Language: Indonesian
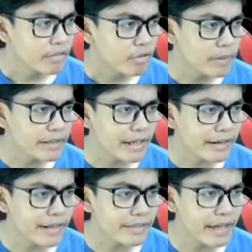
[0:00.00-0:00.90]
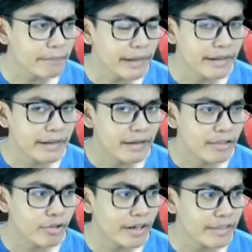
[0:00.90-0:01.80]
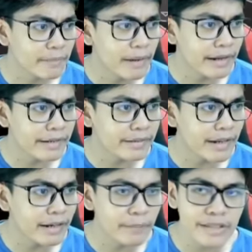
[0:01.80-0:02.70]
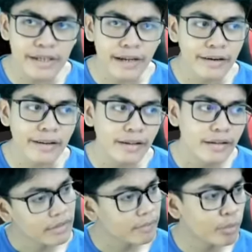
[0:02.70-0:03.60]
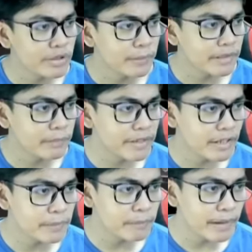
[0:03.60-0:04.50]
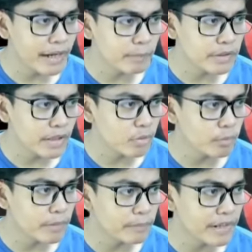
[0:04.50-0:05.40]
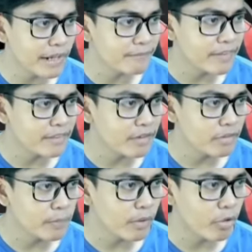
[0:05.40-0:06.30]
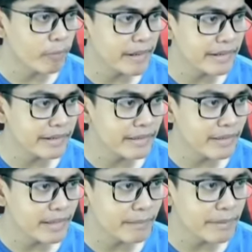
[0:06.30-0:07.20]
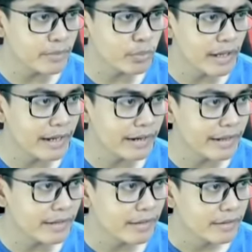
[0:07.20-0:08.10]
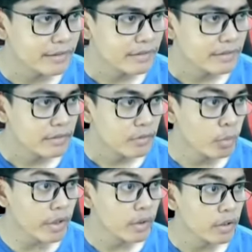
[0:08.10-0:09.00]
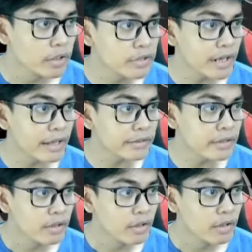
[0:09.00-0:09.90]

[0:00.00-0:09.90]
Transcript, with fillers: Cuman Karnel siapa ya? Saudaranya Baren kah namanya Karnel? Buat teman-teman yang lebih paham tentang Super Beer Adventure coba komen ya guys ya siapa itu Karnel. Woi, dia lagi.